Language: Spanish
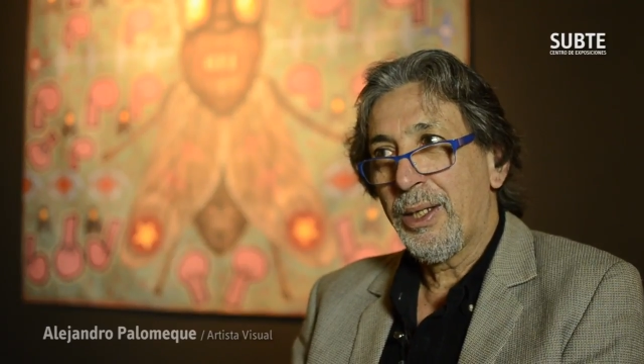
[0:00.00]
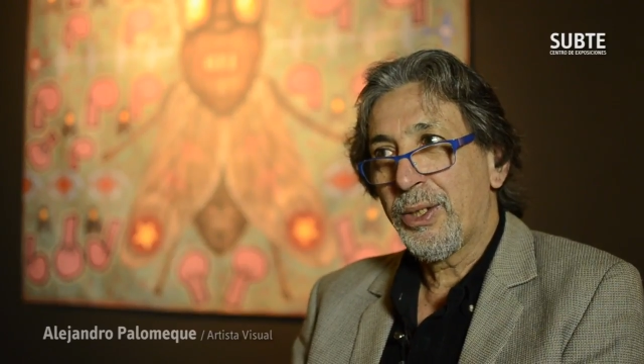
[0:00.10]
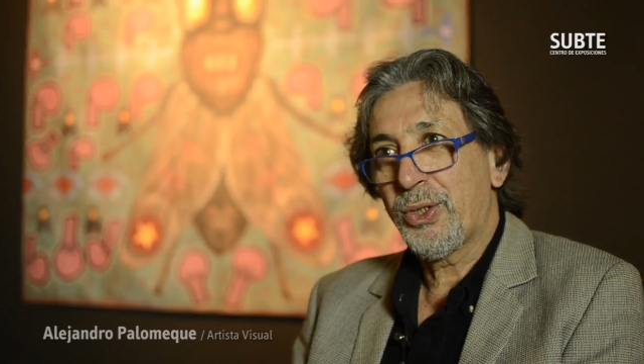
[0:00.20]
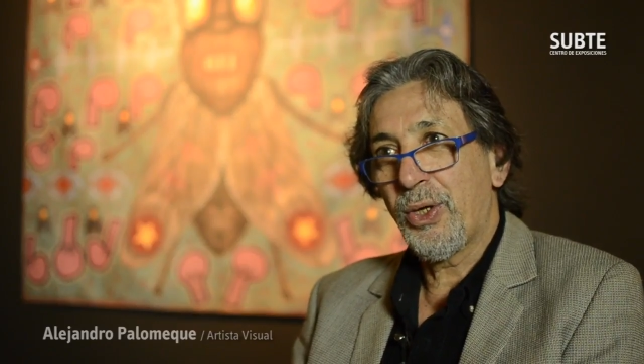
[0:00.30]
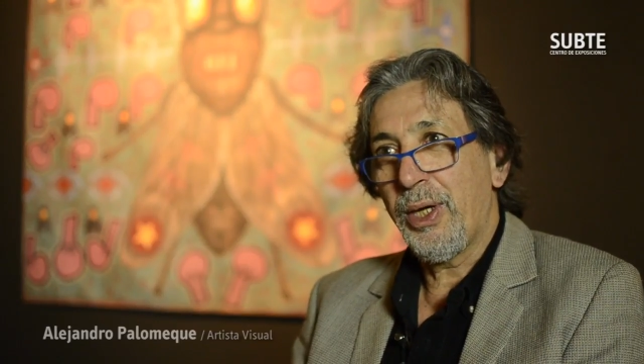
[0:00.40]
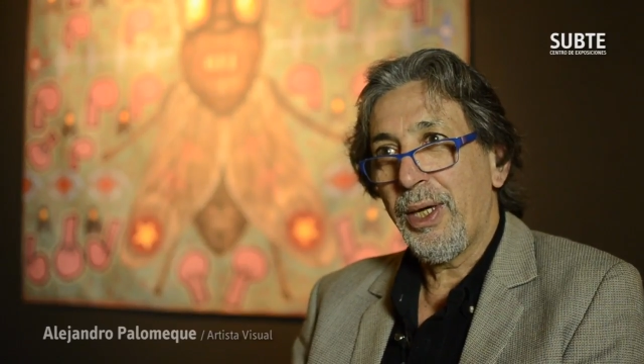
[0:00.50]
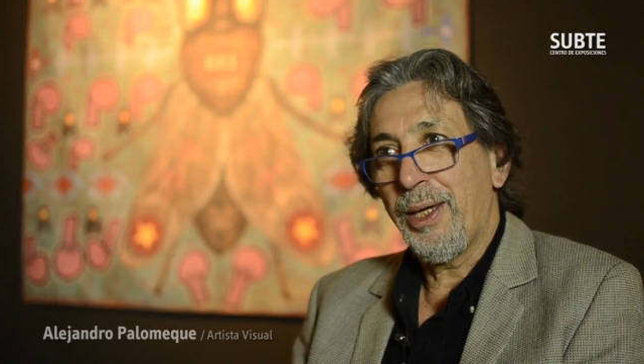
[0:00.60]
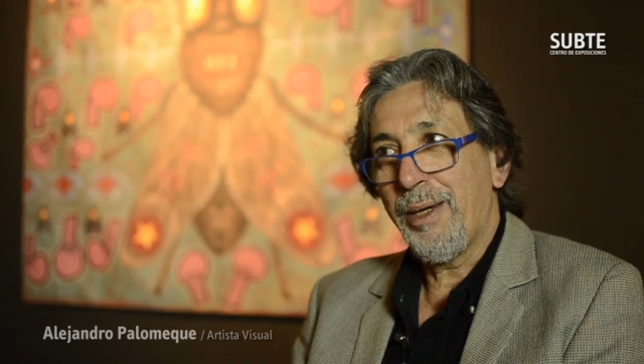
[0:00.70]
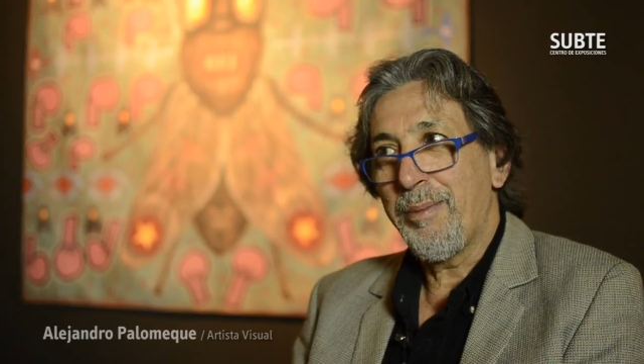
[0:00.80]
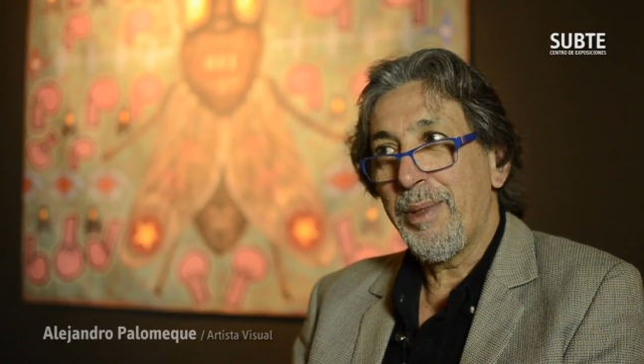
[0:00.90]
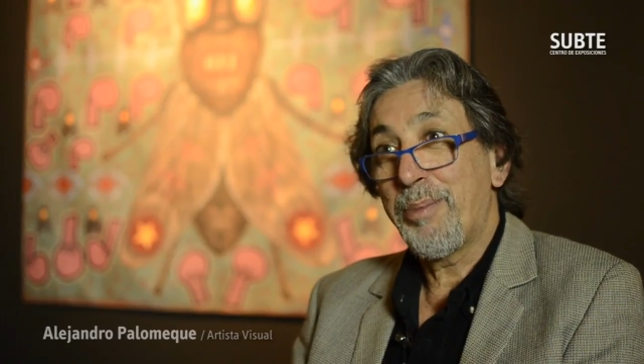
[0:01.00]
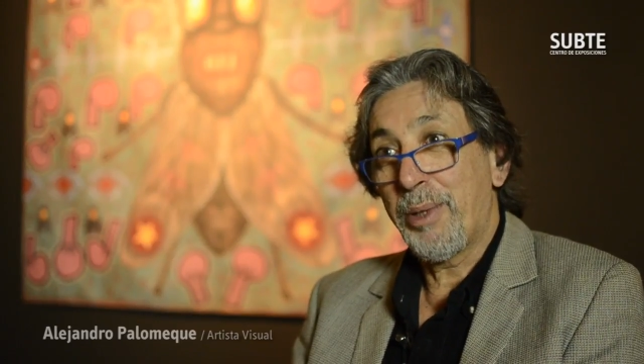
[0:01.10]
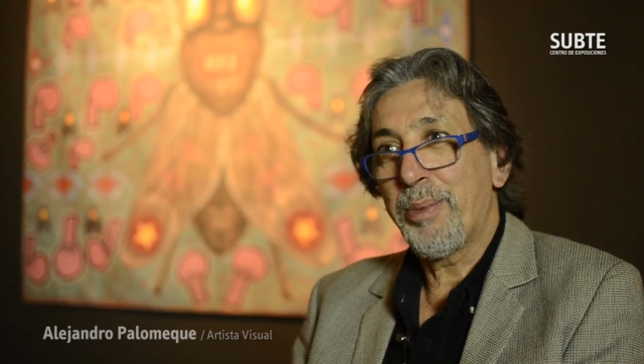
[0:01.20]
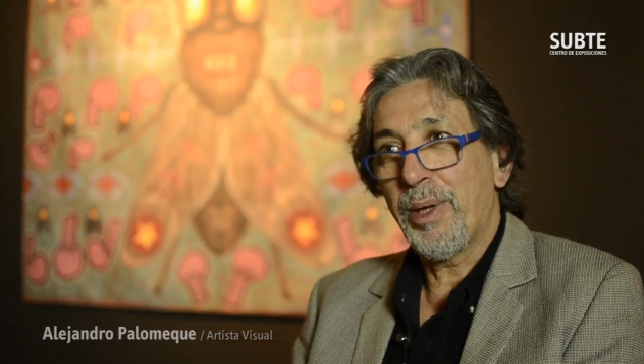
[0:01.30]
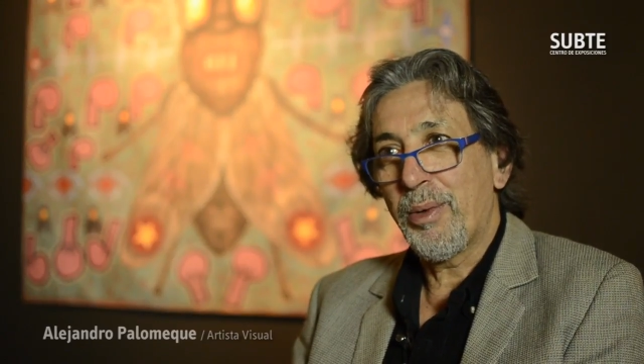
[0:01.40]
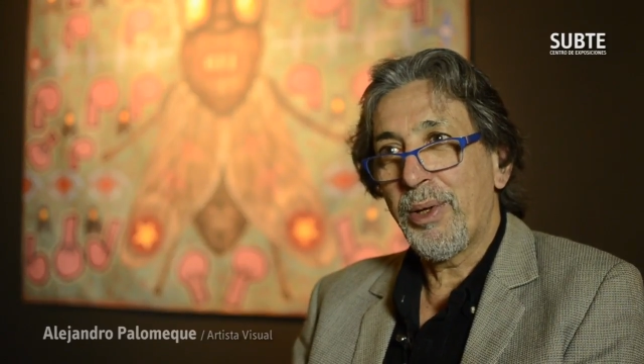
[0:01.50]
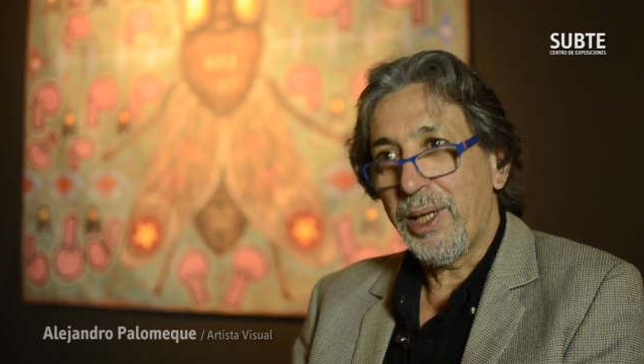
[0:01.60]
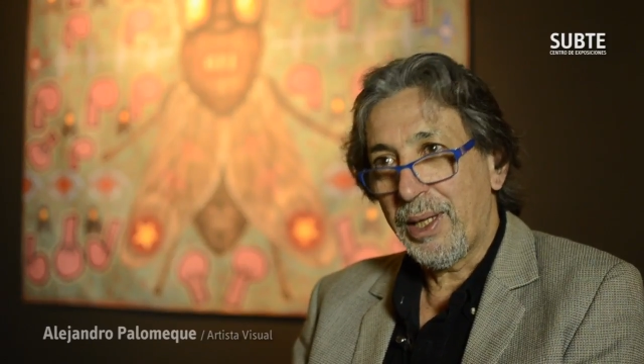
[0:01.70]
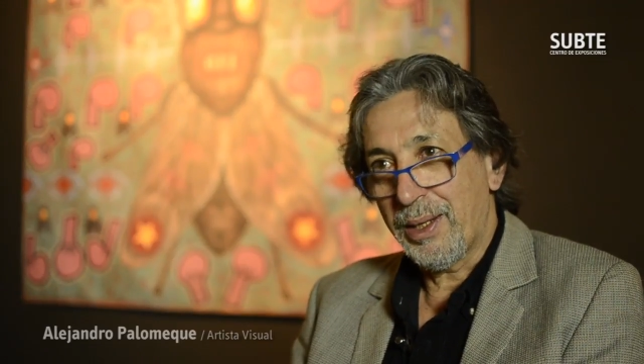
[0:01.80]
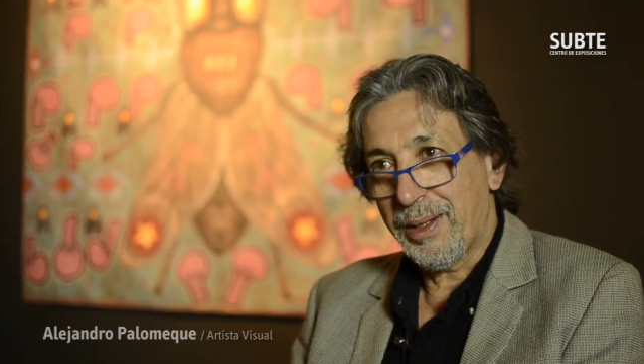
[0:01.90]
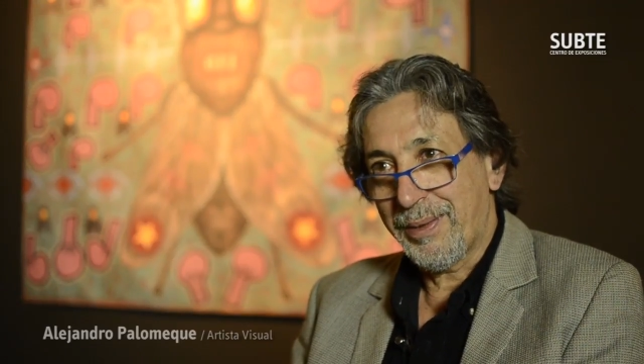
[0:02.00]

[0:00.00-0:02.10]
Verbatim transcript: soy mi propio aborigen.